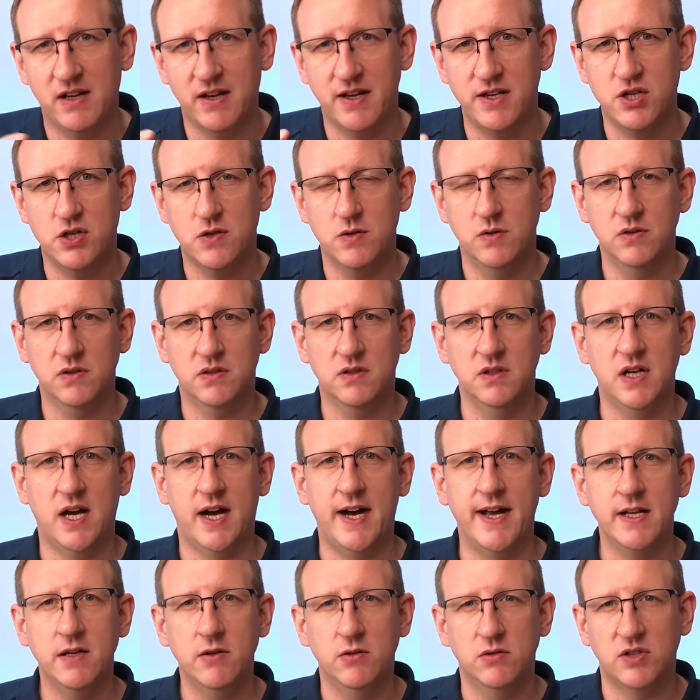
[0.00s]
drei Stunden
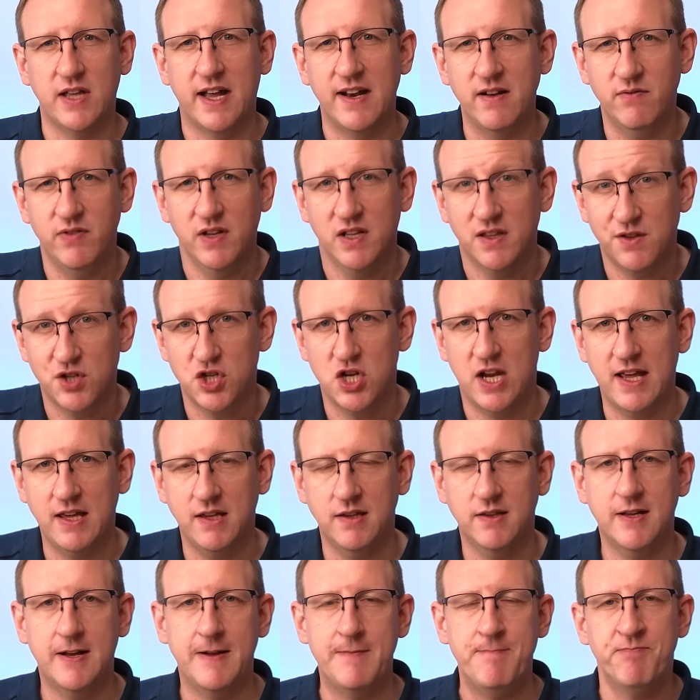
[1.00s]
an und dann wird es
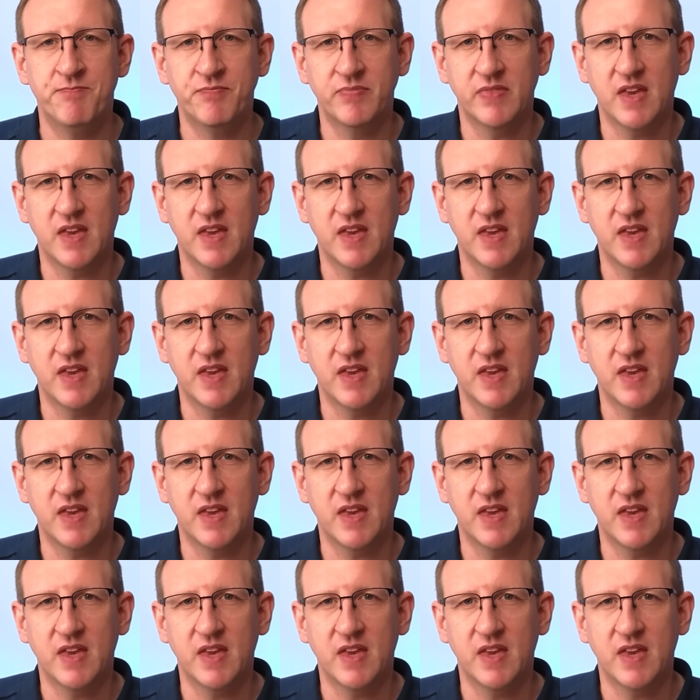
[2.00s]
schlechter,